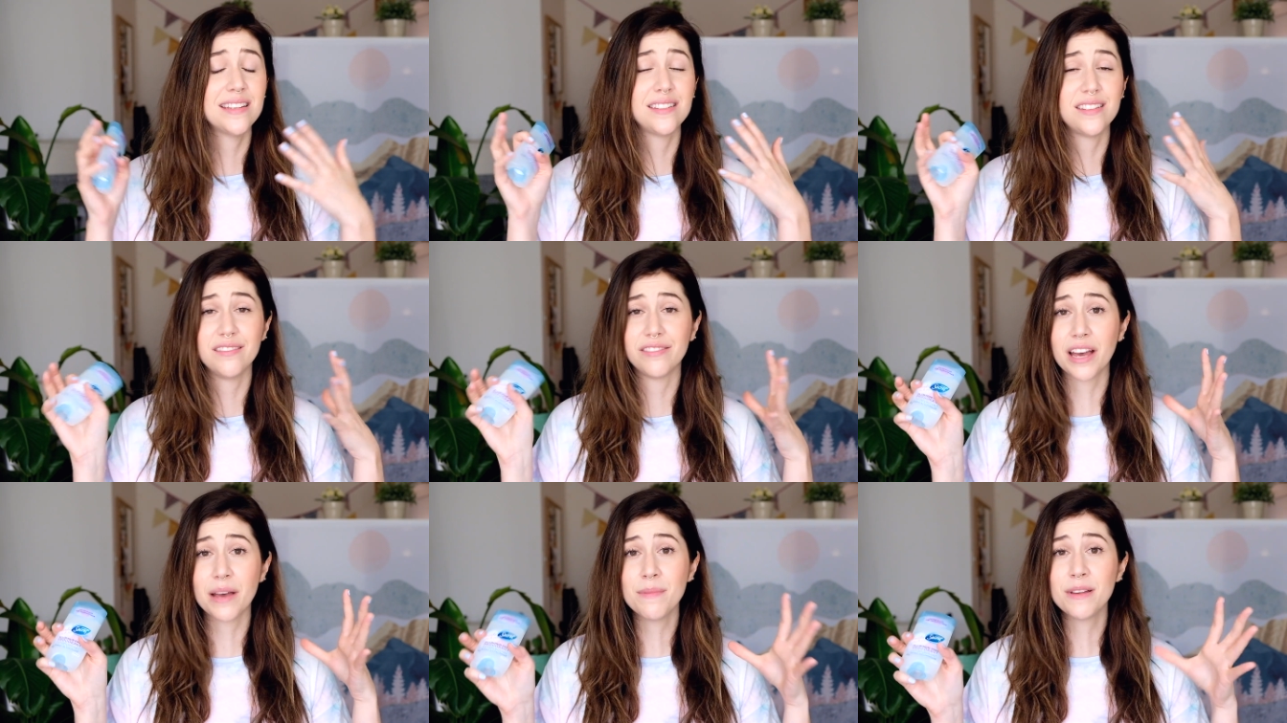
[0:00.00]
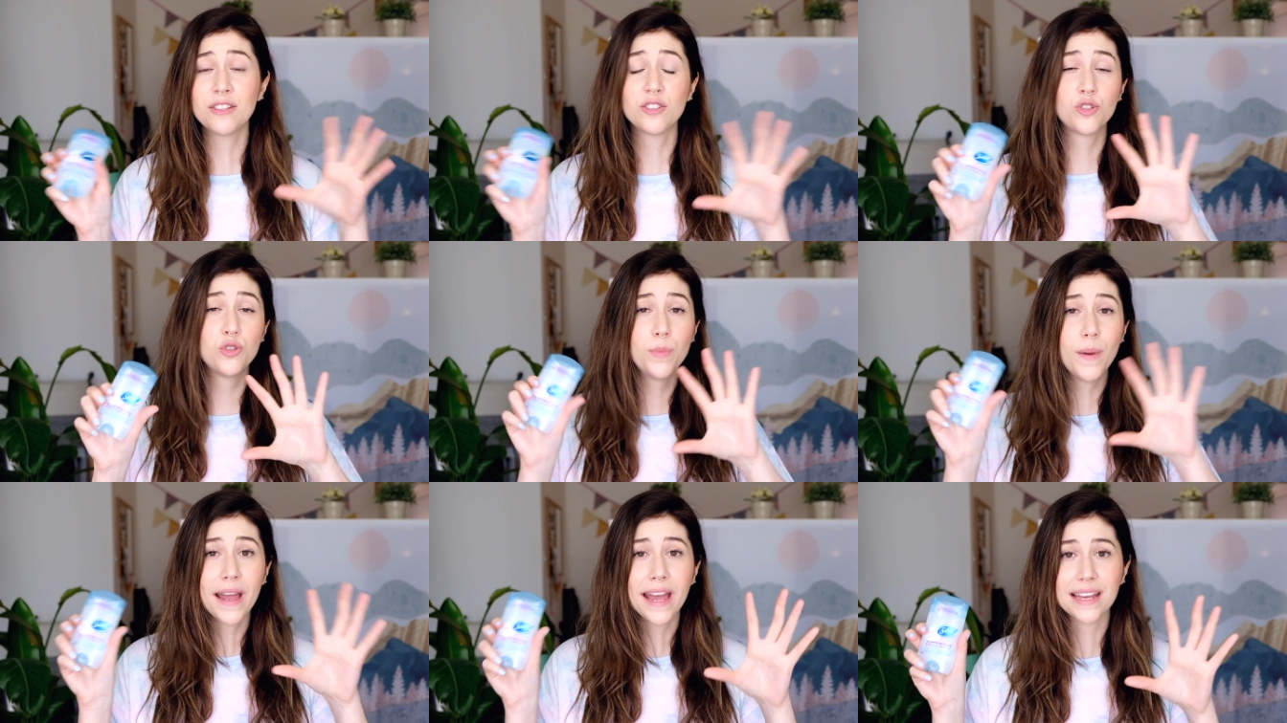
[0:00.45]
C'est vraiment
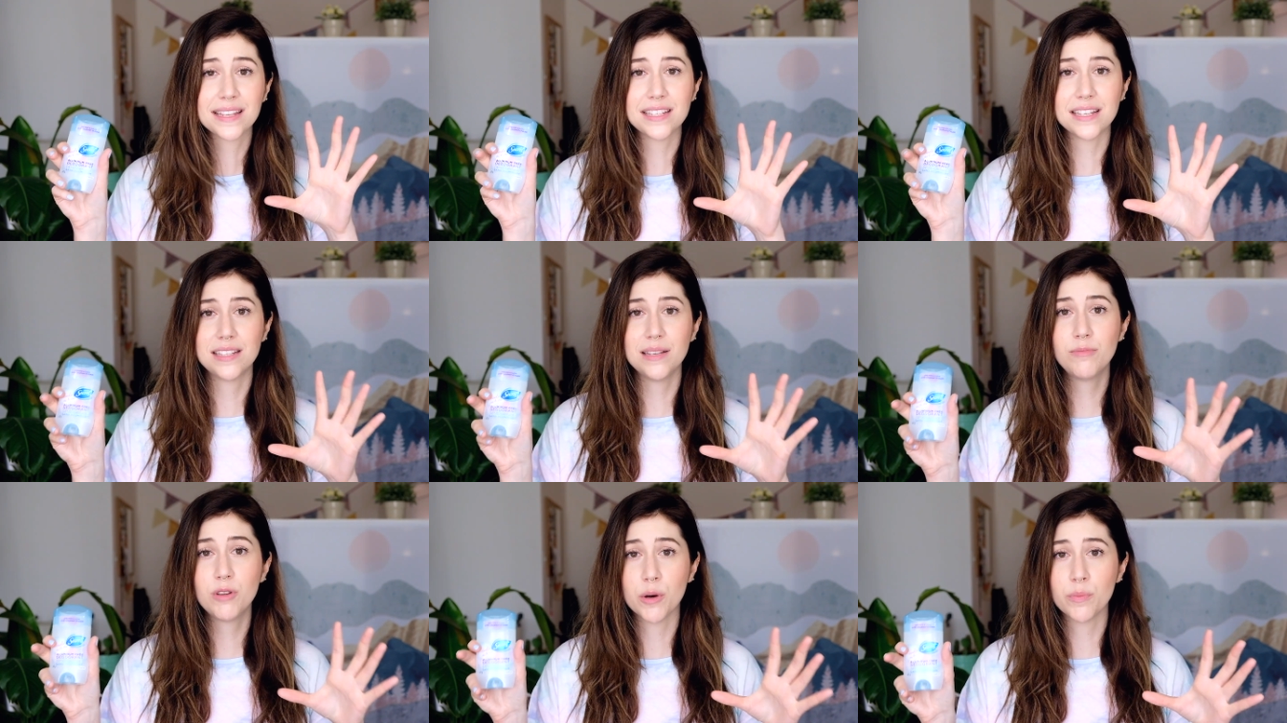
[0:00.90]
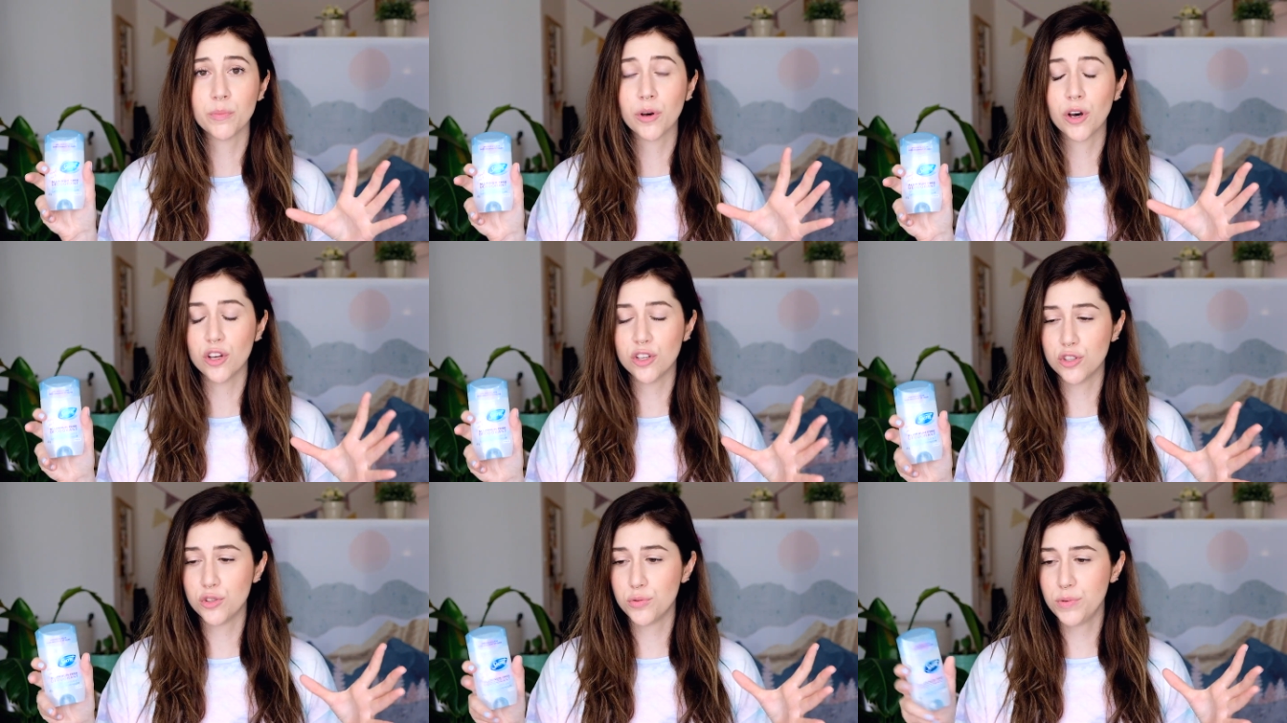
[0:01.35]
super accessible comme
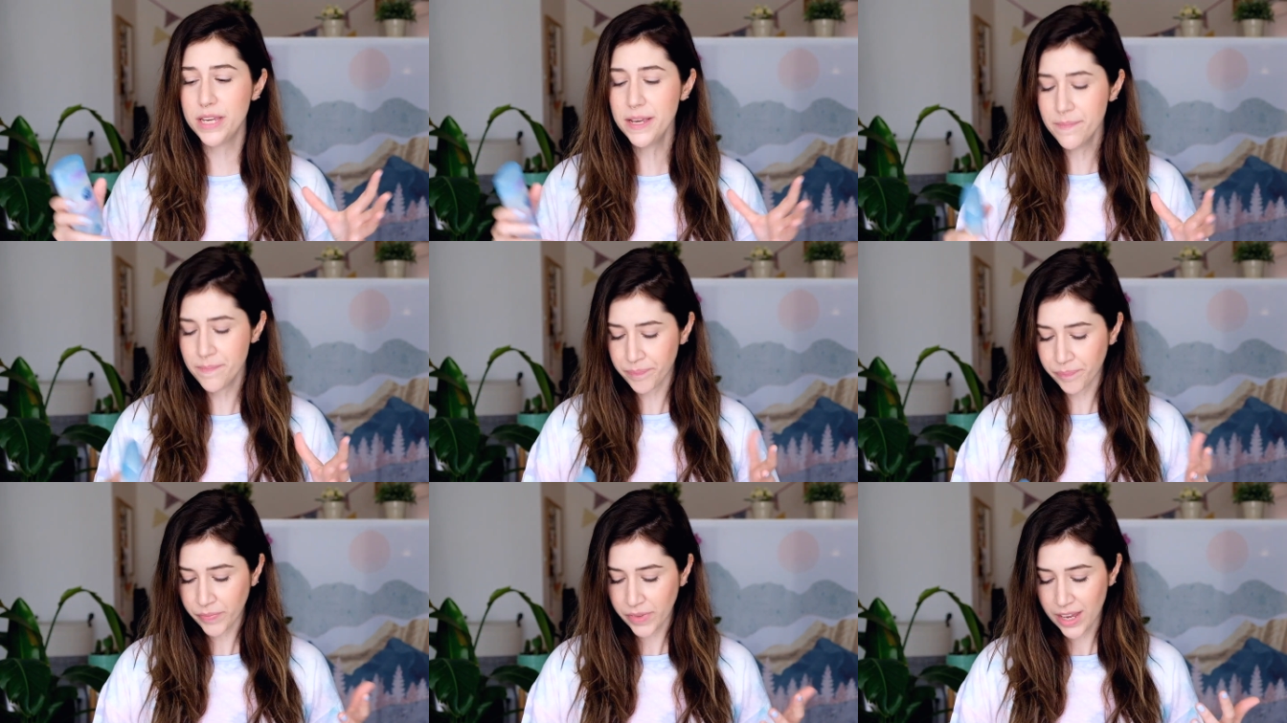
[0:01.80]
produit.